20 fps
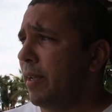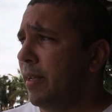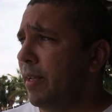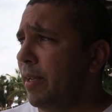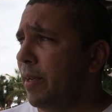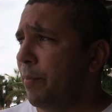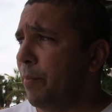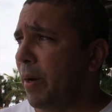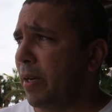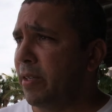
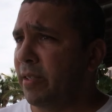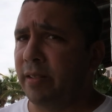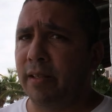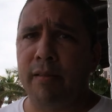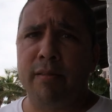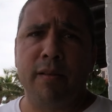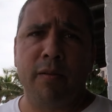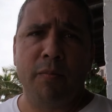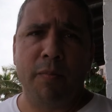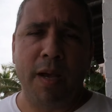E para a gente está
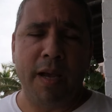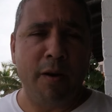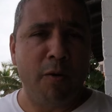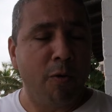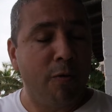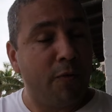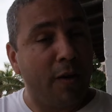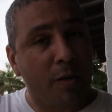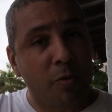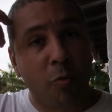sendo bem
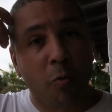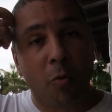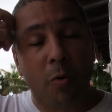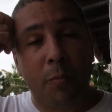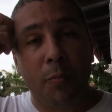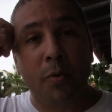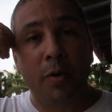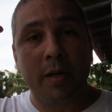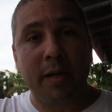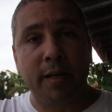inovador,
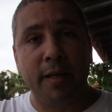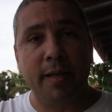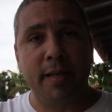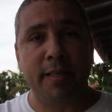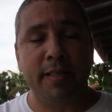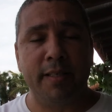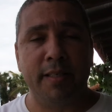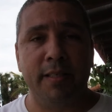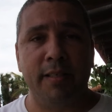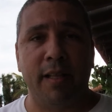porque a
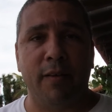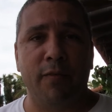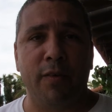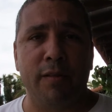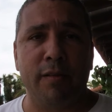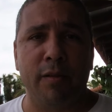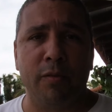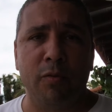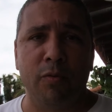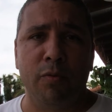gente está
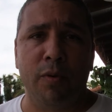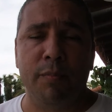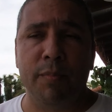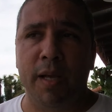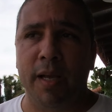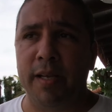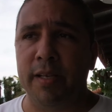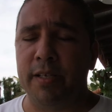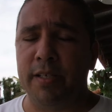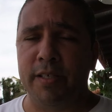fazendo um
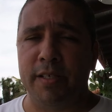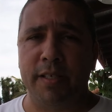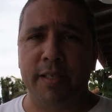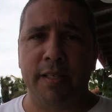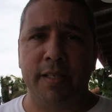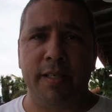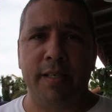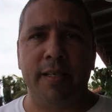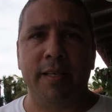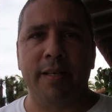
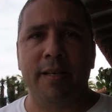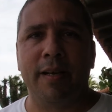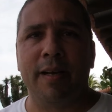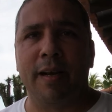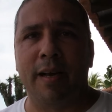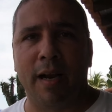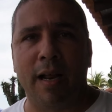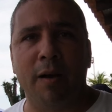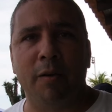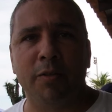ambiente
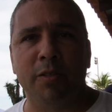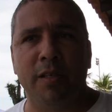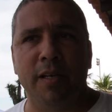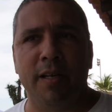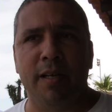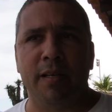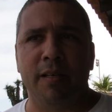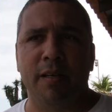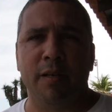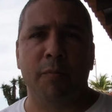cloud,
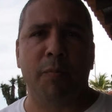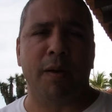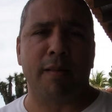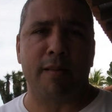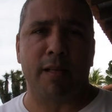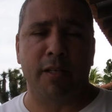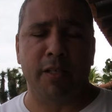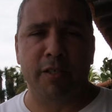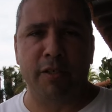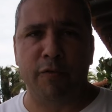né? No ano
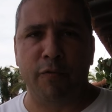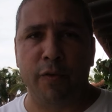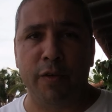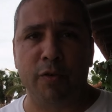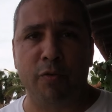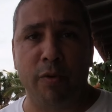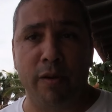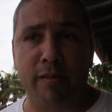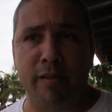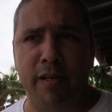passado a gente fez
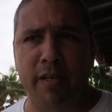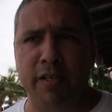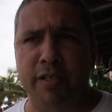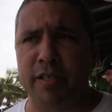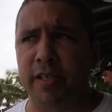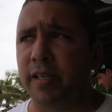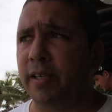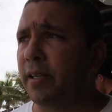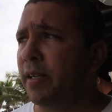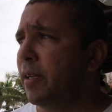com a
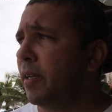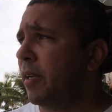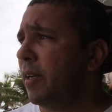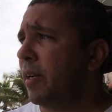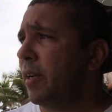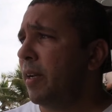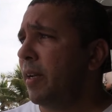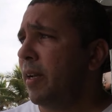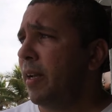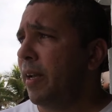SNG,
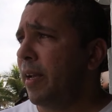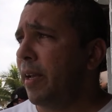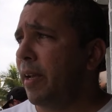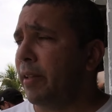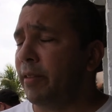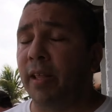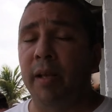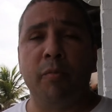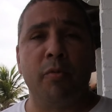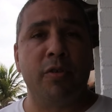é,
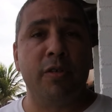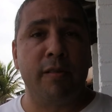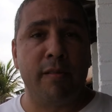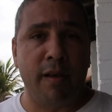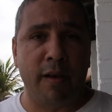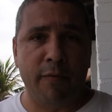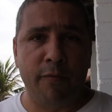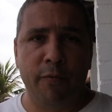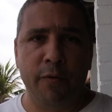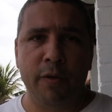tendo
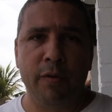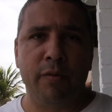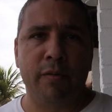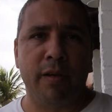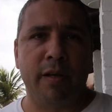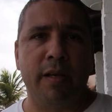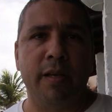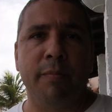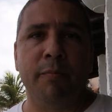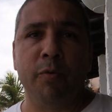desafios
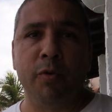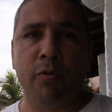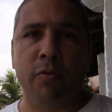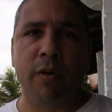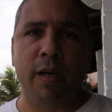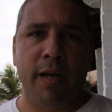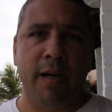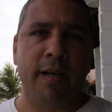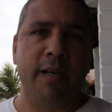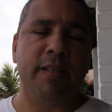aqui muito
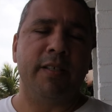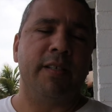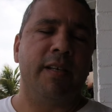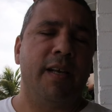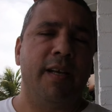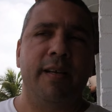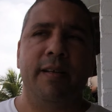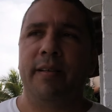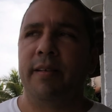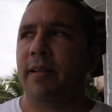grandes,
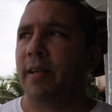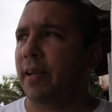né?